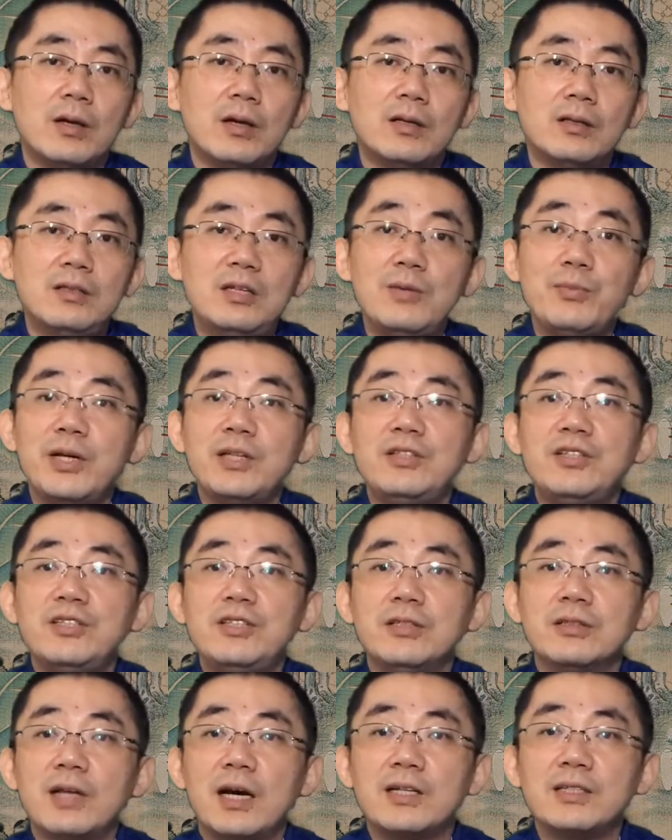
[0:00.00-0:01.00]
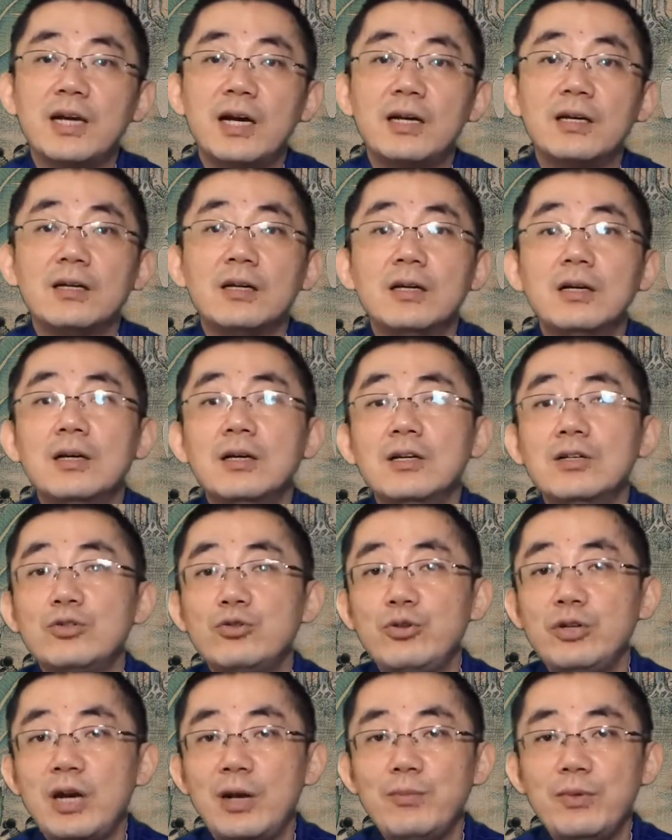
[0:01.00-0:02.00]
特别提醒大家，
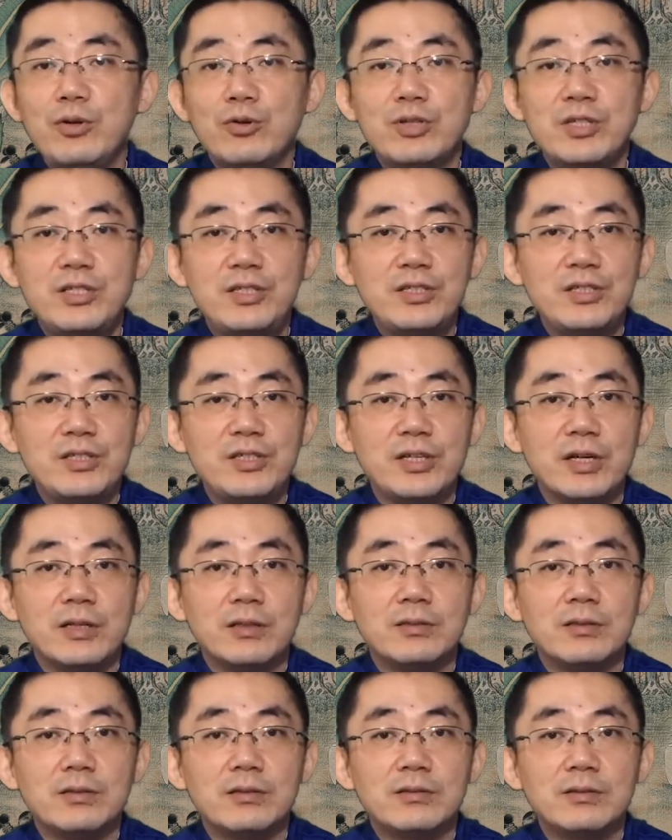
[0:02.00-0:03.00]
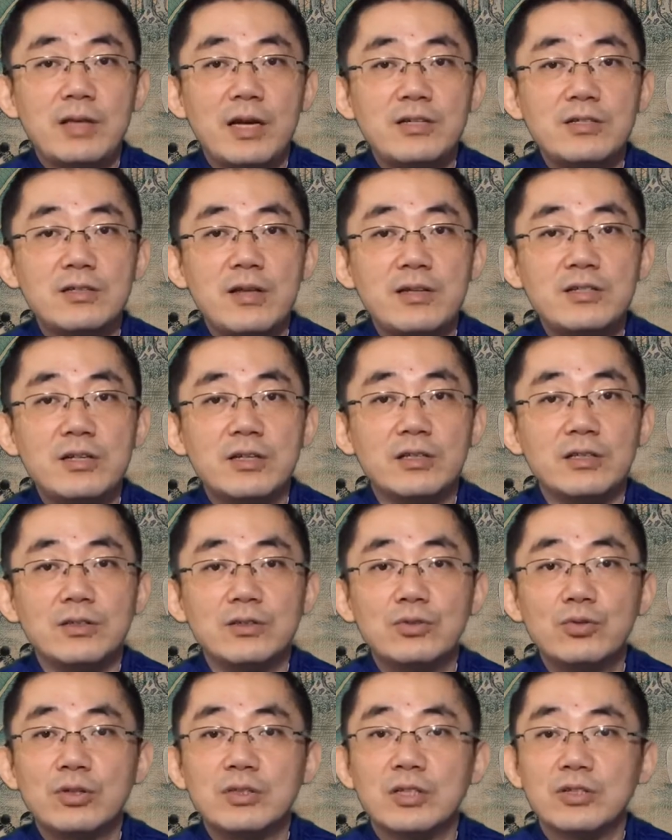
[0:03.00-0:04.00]
虽然没有细写，但是在这里
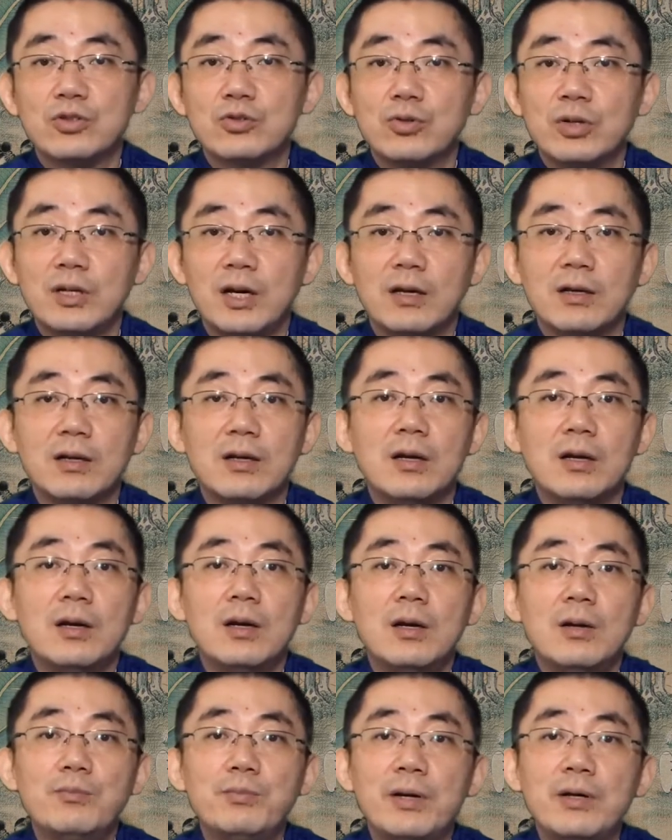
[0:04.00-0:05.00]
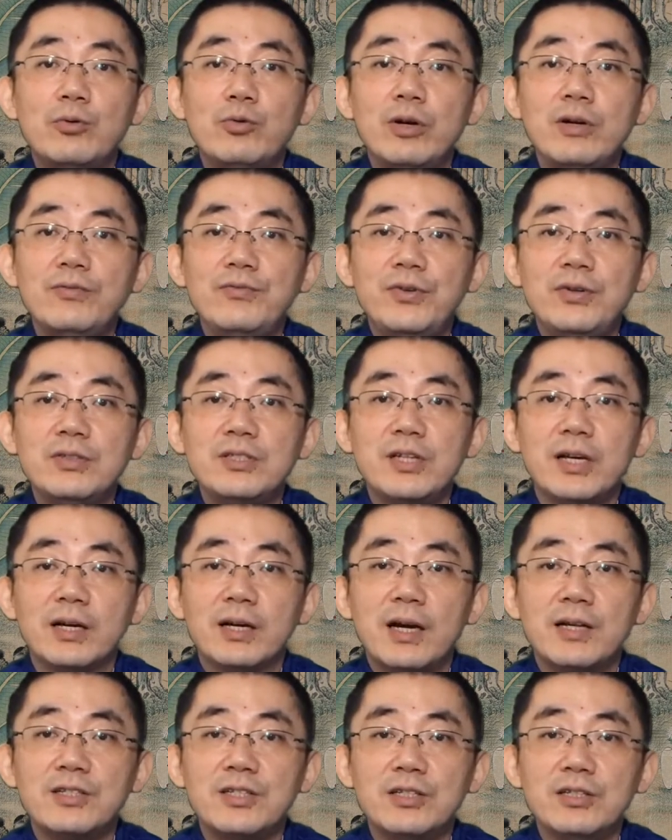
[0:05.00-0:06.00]
作者说了，本回凤姐
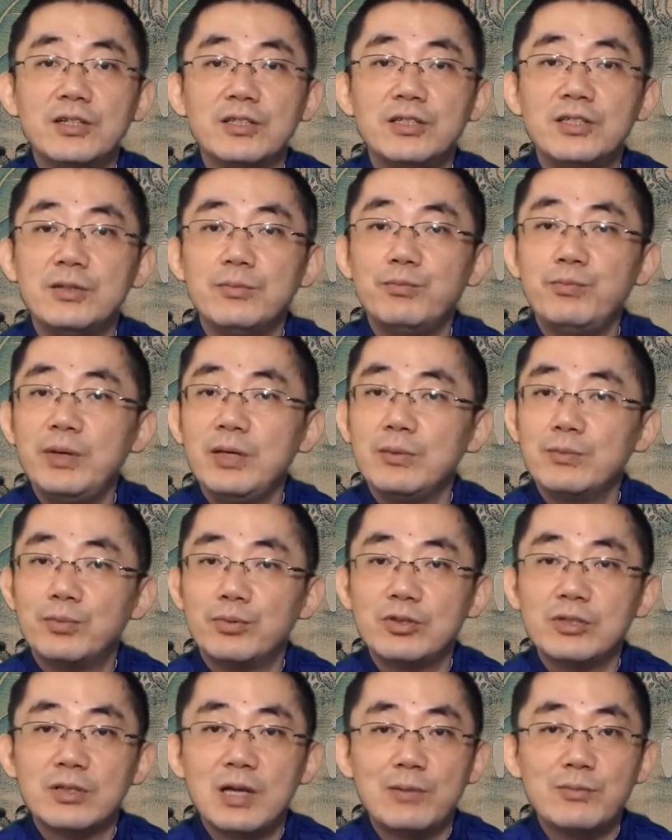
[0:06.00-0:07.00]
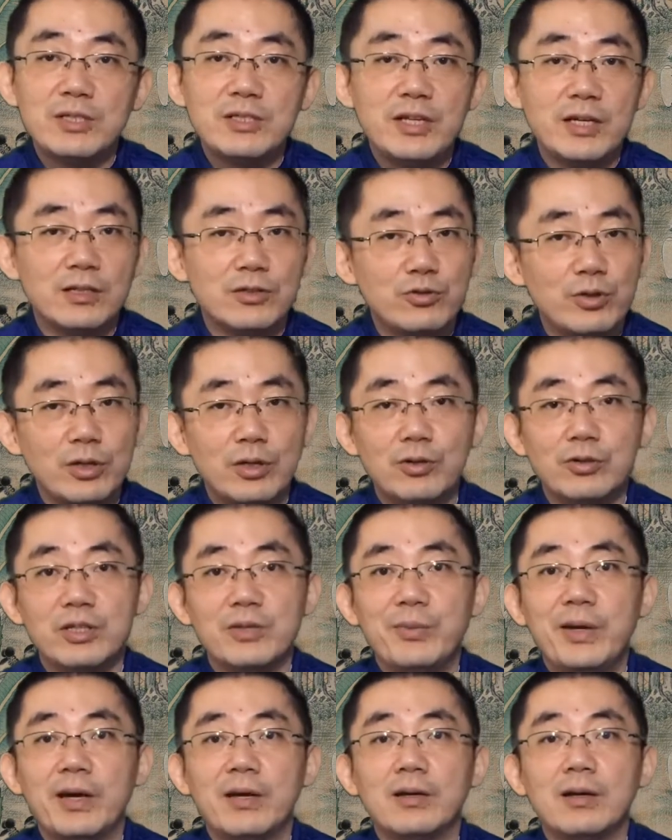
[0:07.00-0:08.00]
看秦可卿并不是他们见的最后一
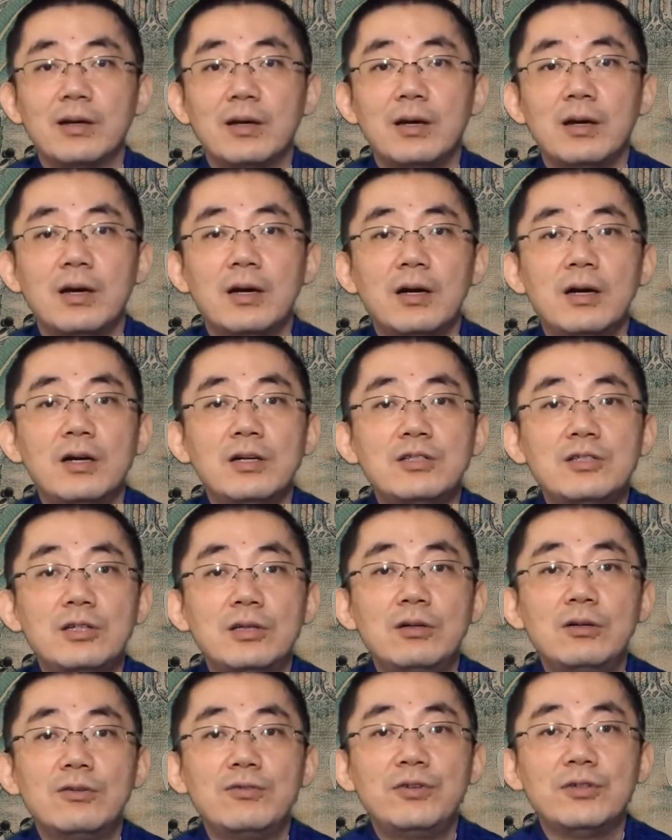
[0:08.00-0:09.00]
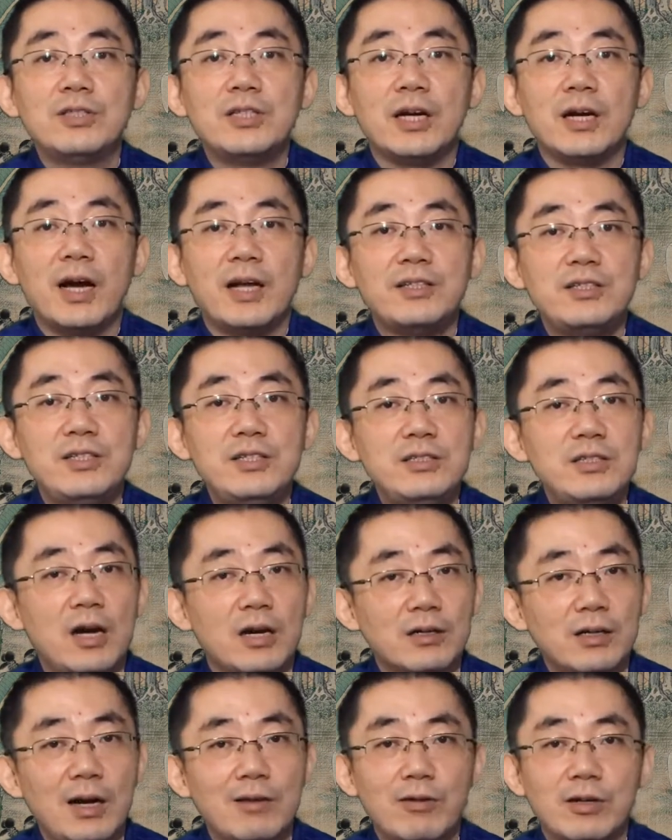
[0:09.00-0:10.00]
面，之后凤姐还经常
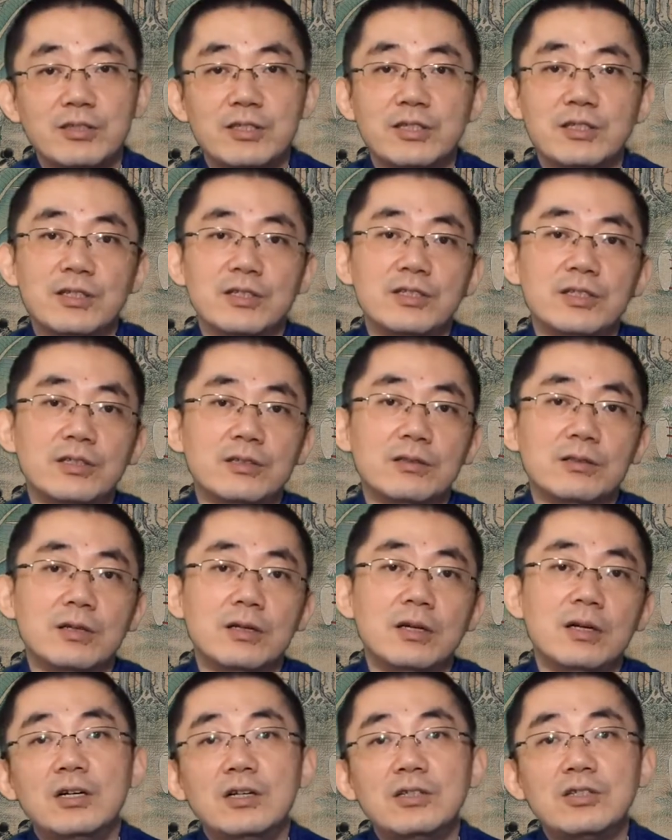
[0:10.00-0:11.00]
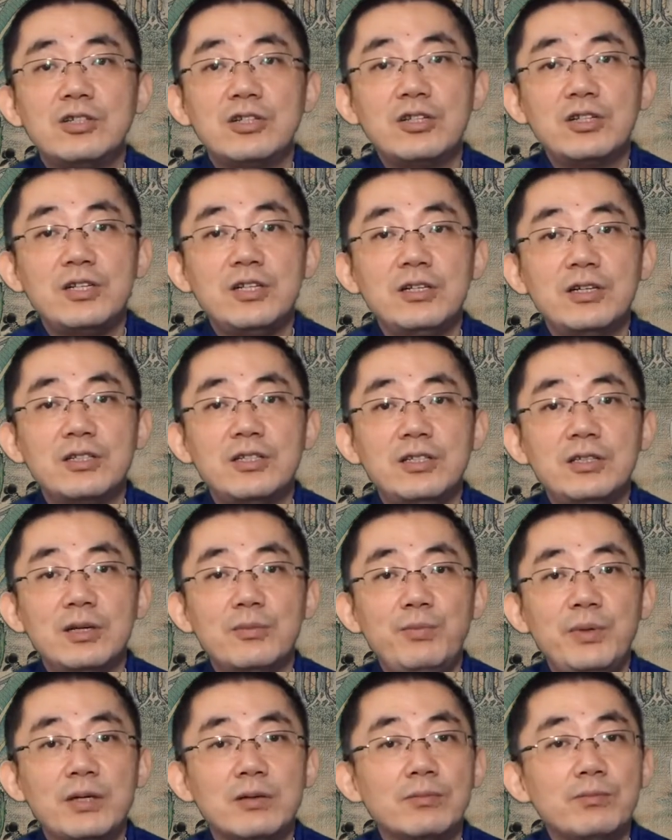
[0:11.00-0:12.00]
看望秦可卿。只是秦可卿的
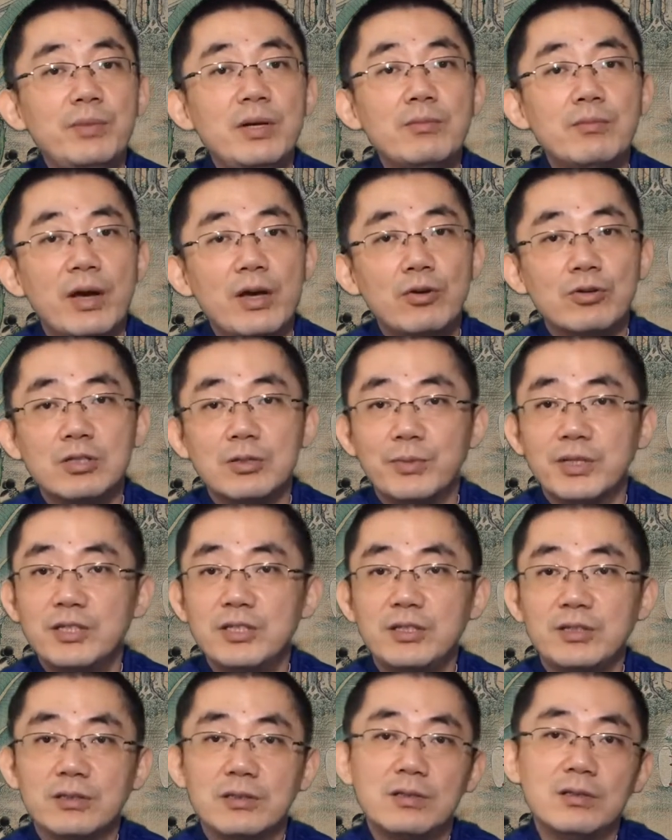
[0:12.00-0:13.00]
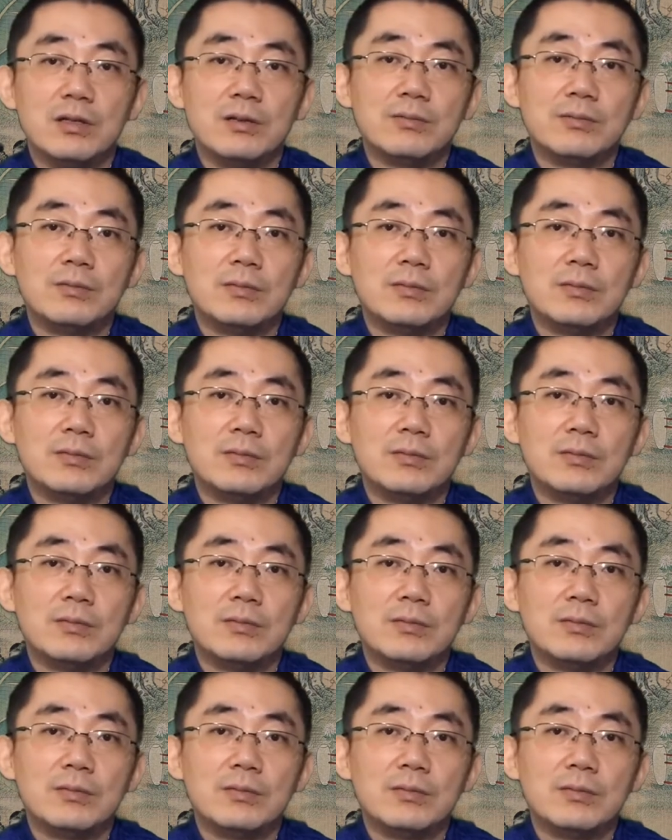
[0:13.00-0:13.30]
病并没有什么起色，